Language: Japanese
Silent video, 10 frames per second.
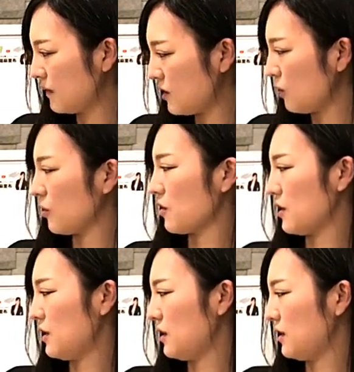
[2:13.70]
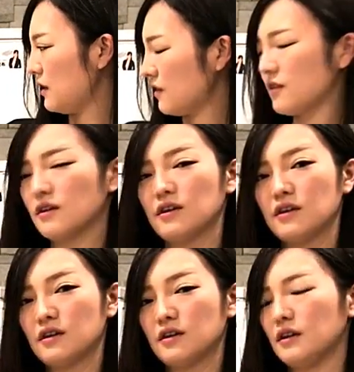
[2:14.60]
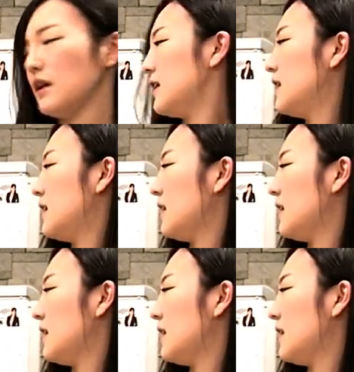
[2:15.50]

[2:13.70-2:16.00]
仕事師ですで、